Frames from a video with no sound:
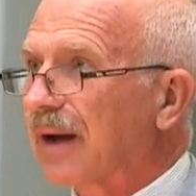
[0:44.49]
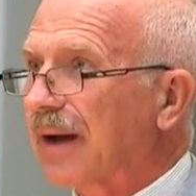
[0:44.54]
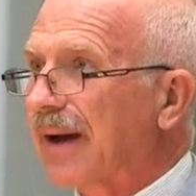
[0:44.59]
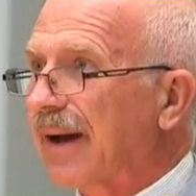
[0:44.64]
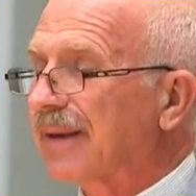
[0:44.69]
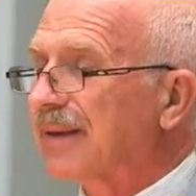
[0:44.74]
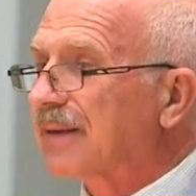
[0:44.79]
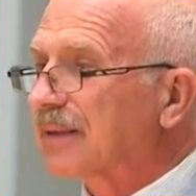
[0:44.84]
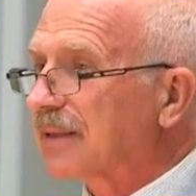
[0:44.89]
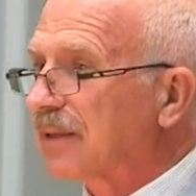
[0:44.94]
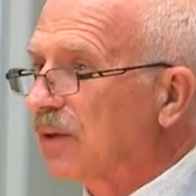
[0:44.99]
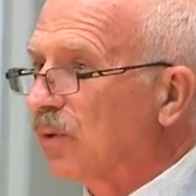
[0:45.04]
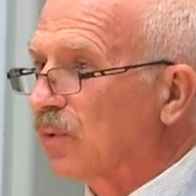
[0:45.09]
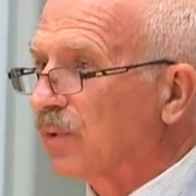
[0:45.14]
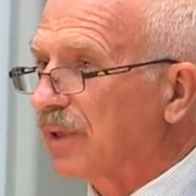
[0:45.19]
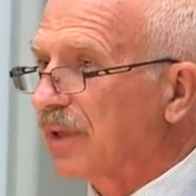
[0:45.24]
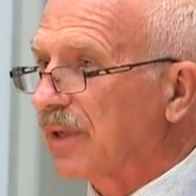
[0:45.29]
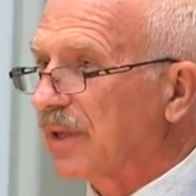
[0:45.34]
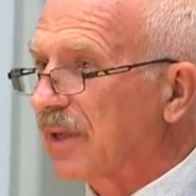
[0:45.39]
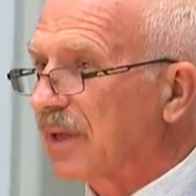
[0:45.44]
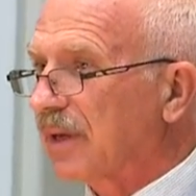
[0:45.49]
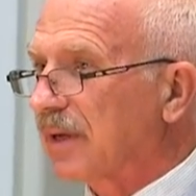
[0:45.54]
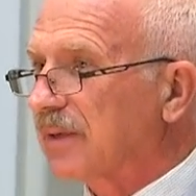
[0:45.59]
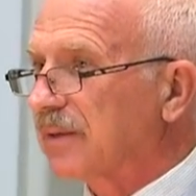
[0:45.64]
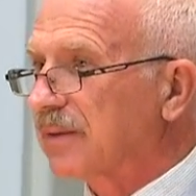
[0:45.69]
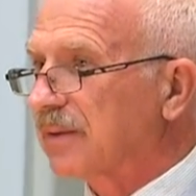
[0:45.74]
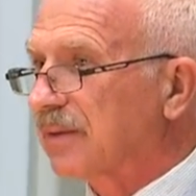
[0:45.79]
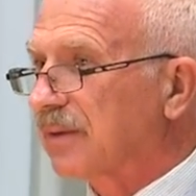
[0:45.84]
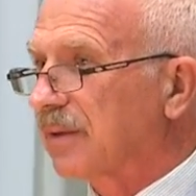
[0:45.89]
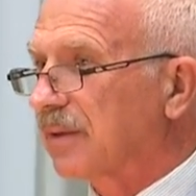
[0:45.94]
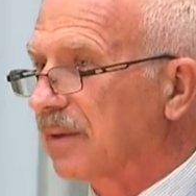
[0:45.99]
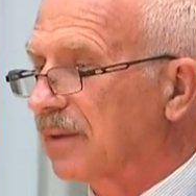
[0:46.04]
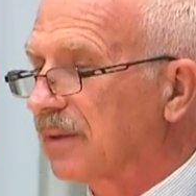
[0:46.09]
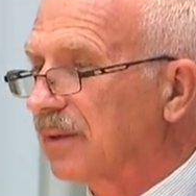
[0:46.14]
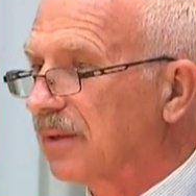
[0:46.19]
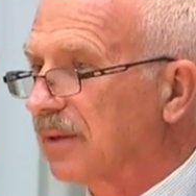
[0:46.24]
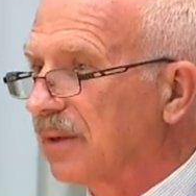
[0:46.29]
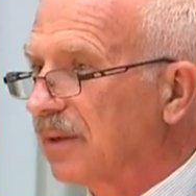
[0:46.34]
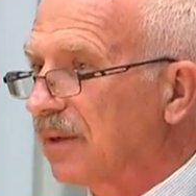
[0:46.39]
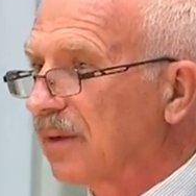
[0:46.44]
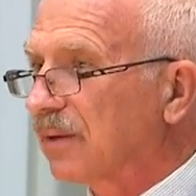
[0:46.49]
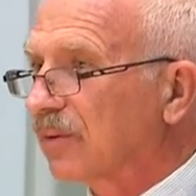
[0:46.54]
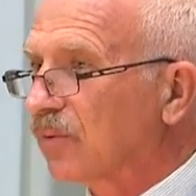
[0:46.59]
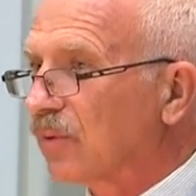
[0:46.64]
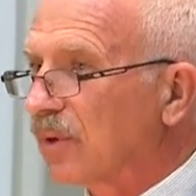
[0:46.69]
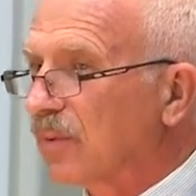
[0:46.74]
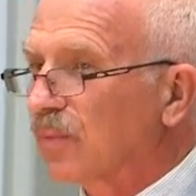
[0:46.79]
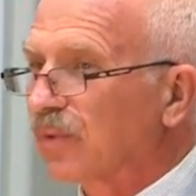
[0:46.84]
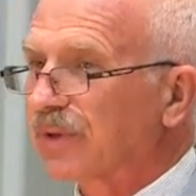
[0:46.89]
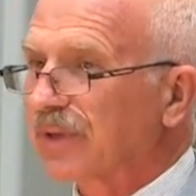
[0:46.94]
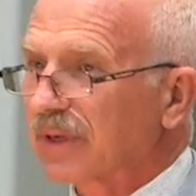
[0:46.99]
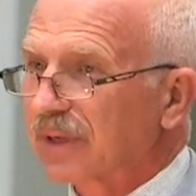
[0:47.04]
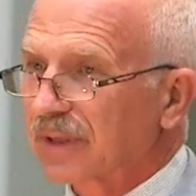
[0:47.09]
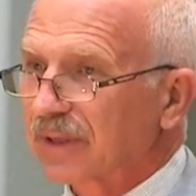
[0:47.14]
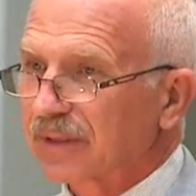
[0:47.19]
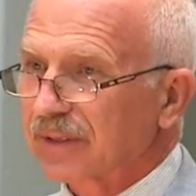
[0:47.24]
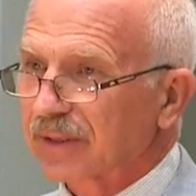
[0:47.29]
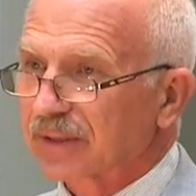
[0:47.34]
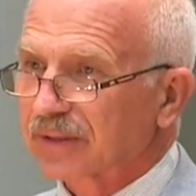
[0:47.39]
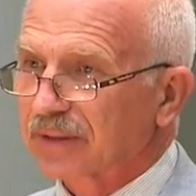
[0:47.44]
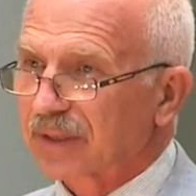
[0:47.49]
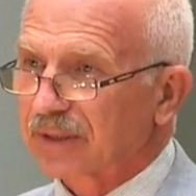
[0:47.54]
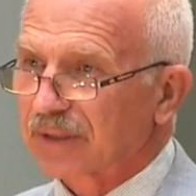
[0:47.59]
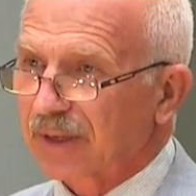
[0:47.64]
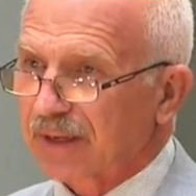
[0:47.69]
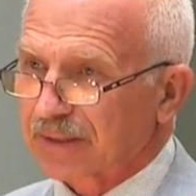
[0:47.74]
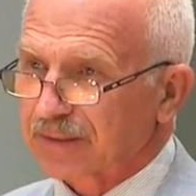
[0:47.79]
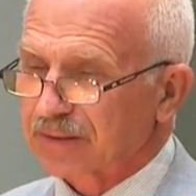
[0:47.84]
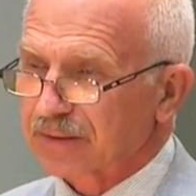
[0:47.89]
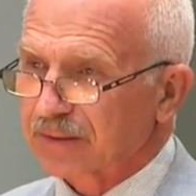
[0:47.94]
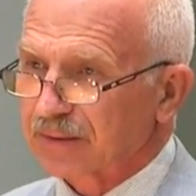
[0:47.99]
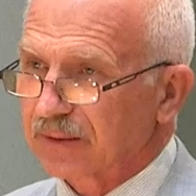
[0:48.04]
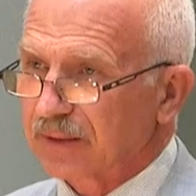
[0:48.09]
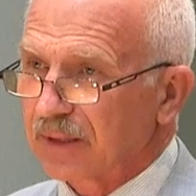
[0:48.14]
а если Он и есть, то Ему дела нет до нас.